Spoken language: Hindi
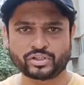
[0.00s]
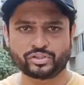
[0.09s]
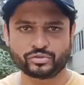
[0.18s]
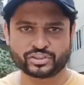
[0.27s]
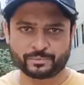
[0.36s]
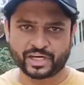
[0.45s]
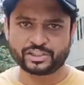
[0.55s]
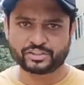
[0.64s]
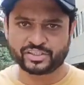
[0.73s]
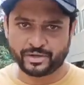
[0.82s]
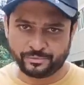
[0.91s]
और जो समाज
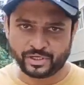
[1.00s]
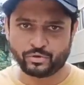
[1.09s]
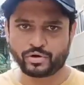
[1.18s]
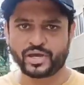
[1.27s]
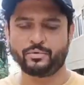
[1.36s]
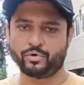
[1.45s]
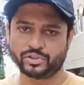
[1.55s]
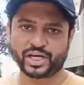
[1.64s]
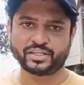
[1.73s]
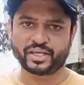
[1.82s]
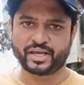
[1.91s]
सेवी लोग हैं वो
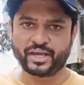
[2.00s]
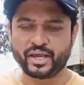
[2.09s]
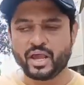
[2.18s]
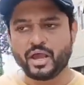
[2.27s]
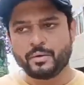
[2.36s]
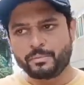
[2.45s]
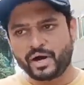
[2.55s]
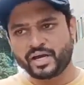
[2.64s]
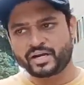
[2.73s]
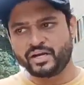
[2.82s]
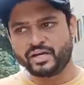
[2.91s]
जानते हैं
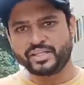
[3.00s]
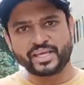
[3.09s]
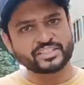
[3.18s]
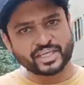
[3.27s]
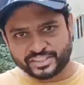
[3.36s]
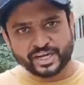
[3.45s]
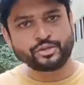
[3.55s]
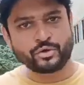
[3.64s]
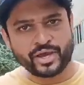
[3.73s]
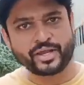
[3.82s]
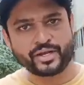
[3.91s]
पर uh, देखिए सच्चाई
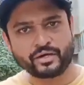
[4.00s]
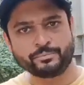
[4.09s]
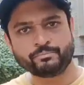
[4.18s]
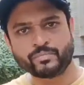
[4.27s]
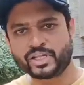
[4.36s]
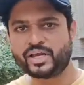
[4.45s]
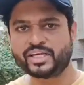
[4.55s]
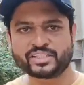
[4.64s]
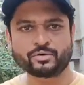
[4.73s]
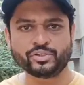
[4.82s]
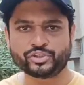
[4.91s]
तो है ना मतलब
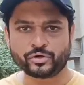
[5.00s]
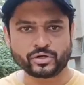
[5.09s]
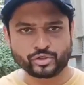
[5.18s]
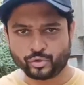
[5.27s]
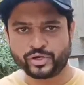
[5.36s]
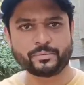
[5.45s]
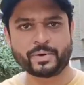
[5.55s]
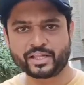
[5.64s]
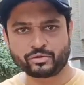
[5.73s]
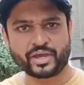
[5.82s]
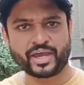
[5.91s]
ऐसा कोई झूठी
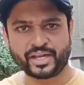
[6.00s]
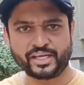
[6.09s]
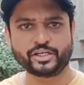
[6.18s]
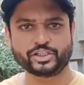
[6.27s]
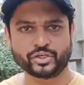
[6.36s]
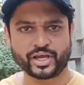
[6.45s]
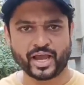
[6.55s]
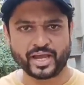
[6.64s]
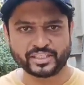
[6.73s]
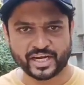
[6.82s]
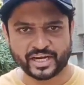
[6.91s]
बात तो है नहीं कि जो
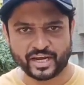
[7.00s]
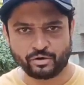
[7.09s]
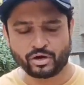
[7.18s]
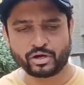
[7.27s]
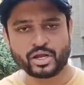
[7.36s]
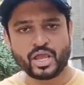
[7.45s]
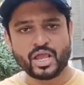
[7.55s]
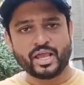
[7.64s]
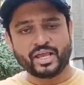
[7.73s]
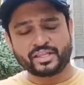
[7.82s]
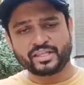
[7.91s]
दिखाया दिखाया जा रहा है और
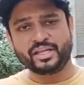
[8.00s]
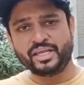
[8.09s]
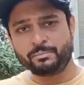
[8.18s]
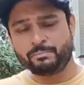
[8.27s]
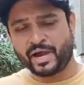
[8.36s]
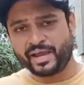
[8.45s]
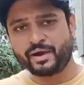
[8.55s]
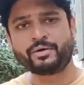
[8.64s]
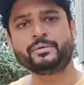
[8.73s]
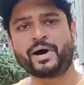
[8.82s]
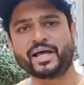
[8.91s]
इतनी
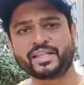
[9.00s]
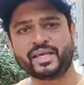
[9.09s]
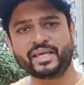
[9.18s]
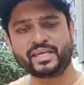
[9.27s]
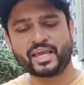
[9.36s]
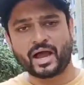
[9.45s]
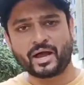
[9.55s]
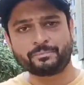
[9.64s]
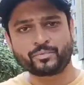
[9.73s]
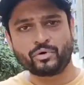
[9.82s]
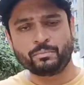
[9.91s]
भयावह बातें हैं कि
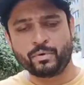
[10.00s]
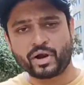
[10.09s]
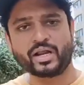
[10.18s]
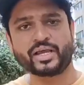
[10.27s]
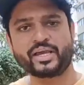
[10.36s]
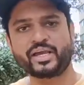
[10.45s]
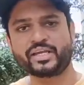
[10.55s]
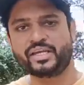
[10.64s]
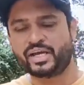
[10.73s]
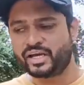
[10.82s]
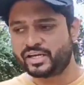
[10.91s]
आपको बुरा लगेगा
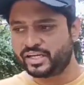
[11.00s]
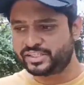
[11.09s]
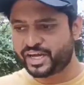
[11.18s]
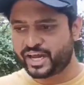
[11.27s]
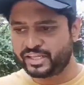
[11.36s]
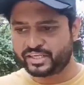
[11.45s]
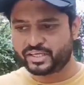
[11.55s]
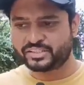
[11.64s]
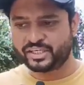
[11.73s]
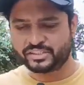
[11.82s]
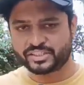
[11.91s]
कि अगर ये शायद
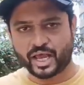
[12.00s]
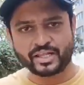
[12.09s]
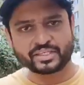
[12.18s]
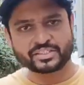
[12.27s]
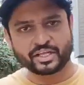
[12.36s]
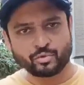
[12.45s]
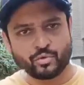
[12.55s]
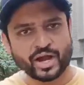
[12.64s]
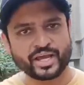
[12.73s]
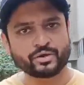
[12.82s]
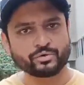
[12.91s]
किसी इंसान के साथ
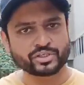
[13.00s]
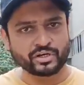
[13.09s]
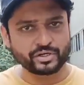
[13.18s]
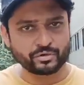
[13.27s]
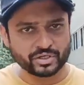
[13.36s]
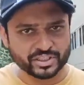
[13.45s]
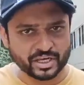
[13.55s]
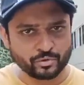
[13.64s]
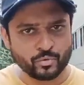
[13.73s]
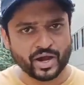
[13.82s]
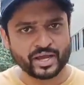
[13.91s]
हुआ है कुछ लड़कियों के
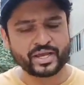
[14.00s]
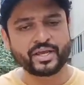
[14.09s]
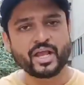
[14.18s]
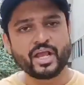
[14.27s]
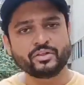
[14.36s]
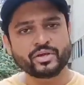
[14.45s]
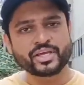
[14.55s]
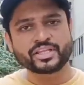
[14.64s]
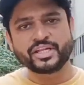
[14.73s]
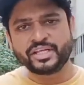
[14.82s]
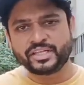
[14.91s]
साथ हुआ है तो
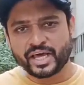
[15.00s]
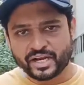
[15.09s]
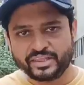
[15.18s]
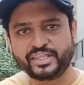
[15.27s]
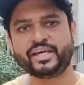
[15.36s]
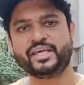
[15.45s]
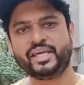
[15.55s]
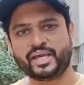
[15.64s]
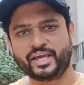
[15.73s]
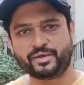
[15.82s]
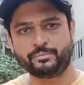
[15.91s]
कितनी दरंदगी
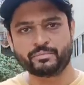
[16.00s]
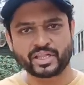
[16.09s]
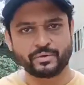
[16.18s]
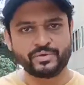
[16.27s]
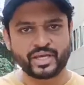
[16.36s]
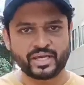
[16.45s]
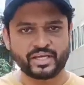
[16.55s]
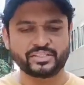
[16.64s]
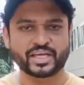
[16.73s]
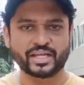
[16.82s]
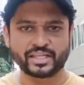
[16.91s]
है मतलब ये
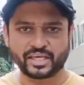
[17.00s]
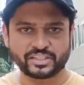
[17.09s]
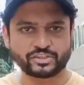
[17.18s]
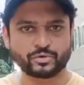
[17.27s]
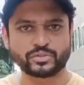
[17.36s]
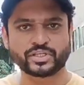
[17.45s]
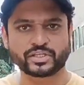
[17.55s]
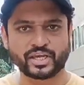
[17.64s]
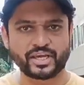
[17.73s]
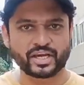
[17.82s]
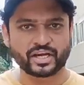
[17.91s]
इंसान कैसे सोच
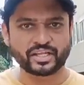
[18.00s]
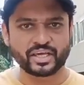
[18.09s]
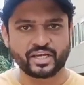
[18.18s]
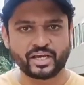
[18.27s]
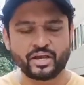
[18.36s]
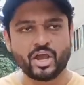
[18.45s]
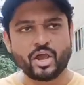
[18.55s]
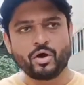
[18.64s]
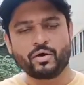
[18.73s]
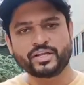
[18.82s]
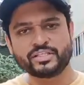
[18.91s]
सकता है ये करने के लिए
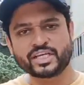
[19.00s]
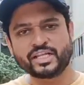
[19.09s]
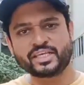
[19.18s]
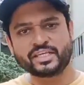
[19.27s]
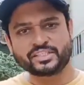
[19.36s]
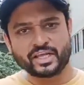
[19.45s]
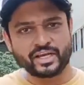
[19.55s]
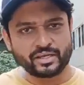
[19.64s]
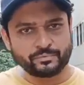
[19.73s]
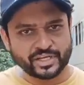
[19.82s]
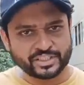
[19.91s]
और इंसान किस तरह
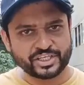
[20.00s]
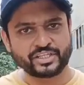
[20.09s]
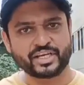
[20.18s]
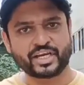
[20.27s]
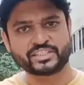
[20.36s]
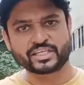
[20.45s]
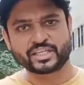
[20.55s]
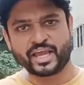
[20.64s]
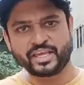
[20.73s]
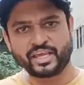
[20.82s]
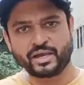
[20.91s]
की वहशियत दिखा
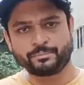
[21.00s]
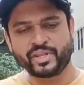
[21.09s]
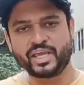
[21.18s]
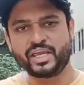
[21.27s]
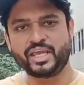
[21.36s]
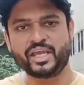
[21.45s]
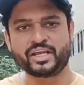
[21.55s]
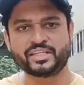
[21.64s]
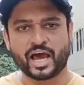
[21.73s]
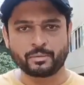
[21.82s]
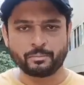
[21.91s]
सकता है कि अपने
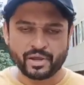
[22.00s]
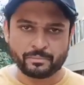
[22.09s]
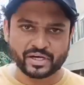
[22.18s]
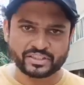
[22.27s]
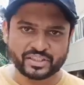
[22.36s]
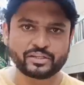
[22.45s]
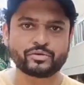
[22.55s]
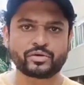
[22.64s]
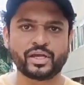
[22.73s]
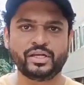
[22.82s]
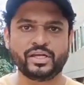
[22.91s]
एक धार्मिक मकसद
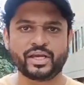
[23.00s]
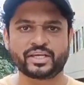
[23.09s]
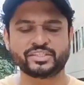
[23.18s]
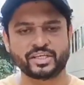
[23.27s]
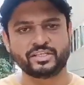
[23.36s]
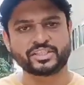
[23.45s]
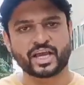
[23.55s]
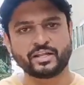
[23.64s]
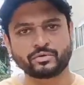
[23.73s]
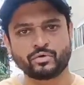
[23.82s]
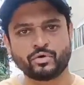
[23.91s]
के लिए किस
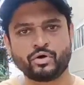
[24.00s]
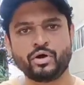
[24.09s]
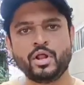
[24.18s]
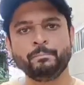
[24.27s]
इंसान को